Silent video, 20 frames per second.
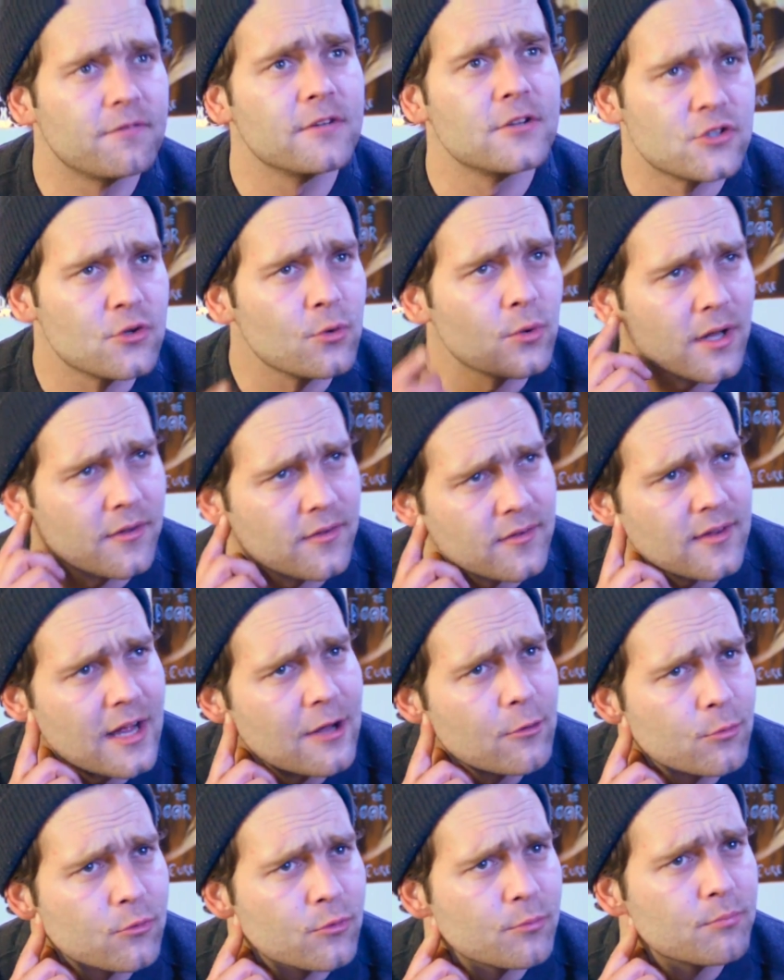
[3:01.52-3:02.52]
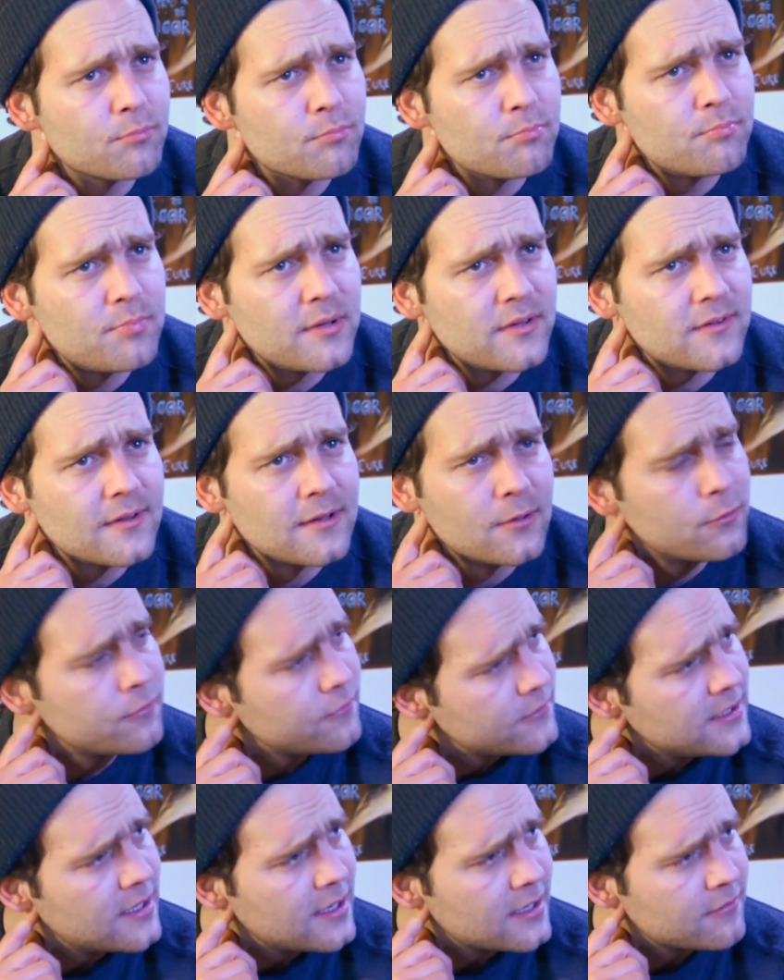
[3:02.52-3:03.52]
ich finde schon, dass das Album so ein bisschen
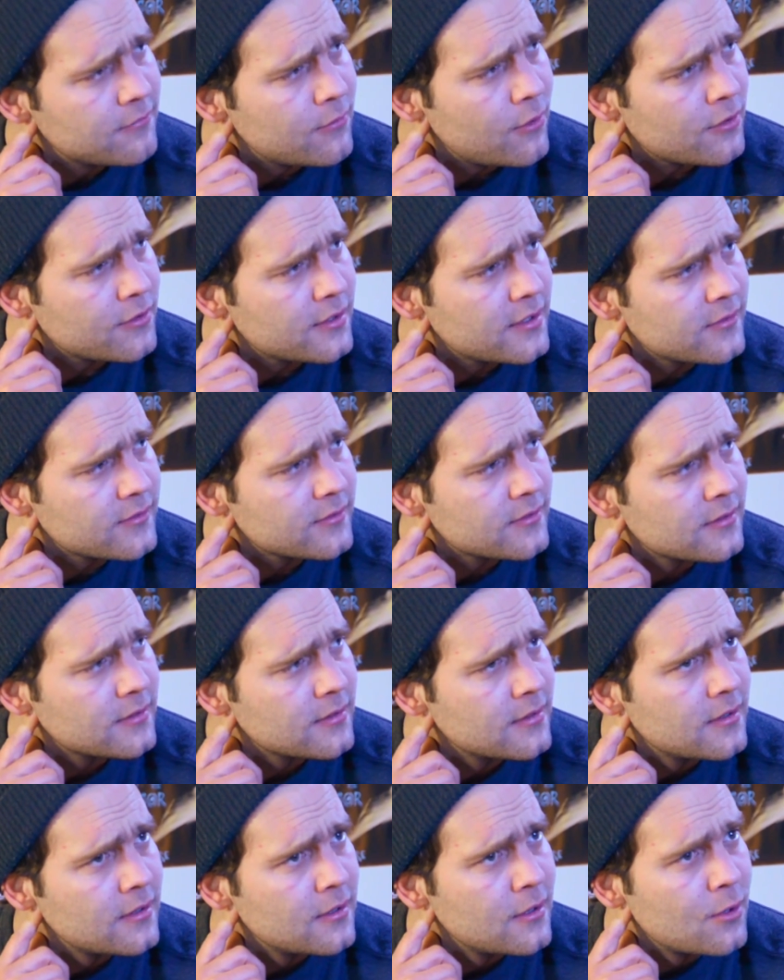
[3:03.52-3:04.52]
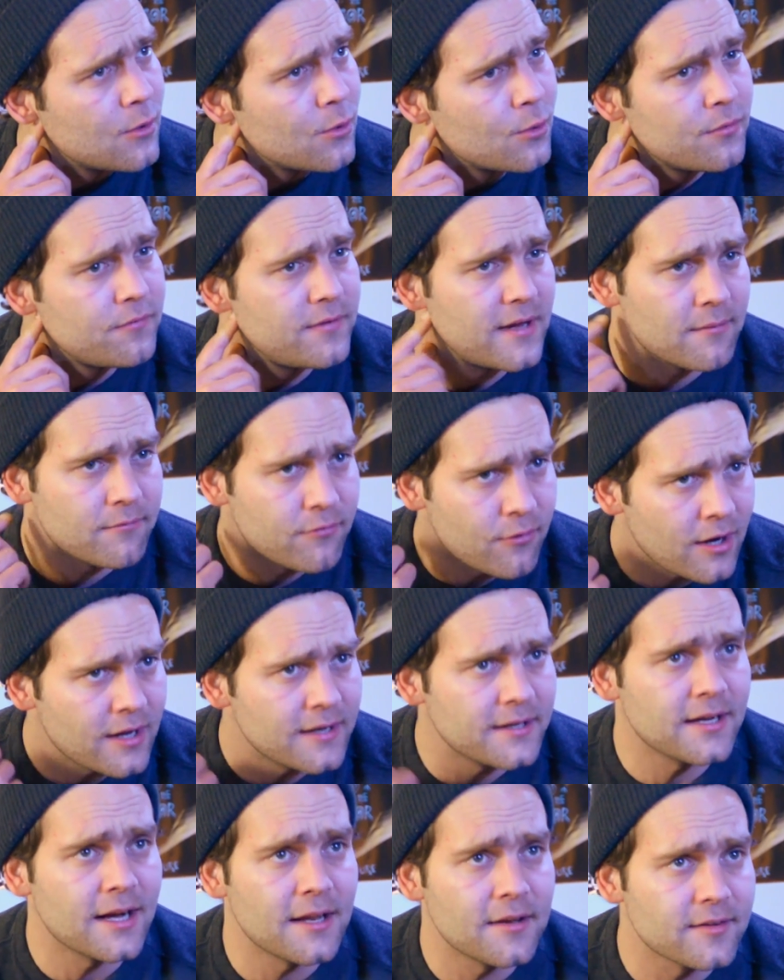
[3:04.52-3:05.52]
luftiger geworden ist. Und wir haben vor
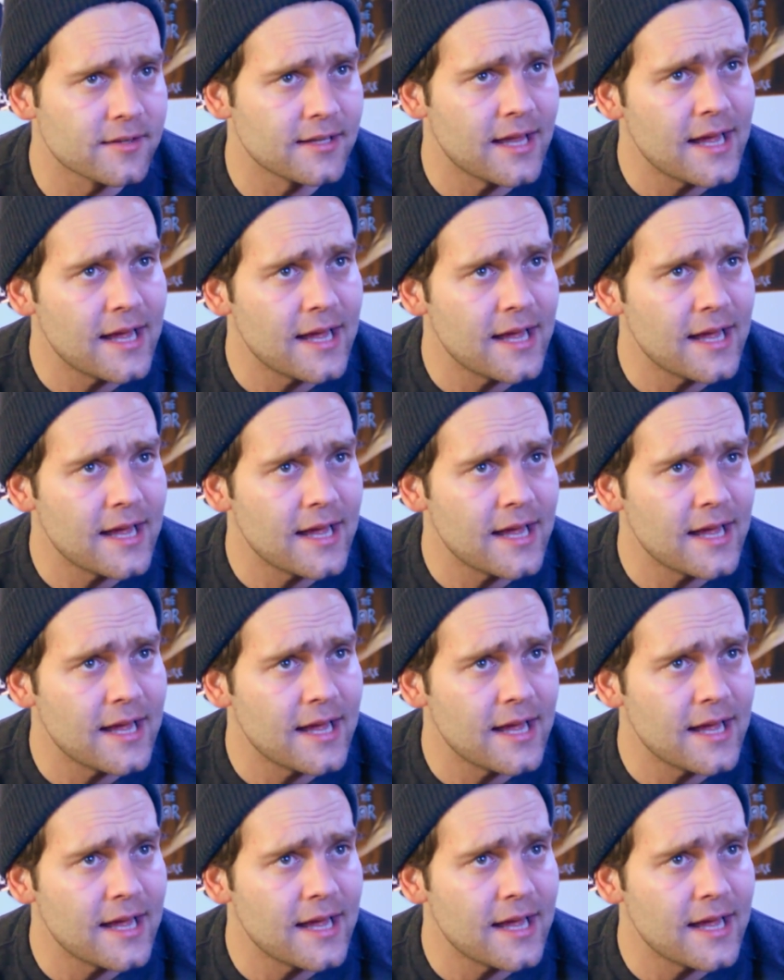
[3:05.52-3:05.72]
allen Dingen alles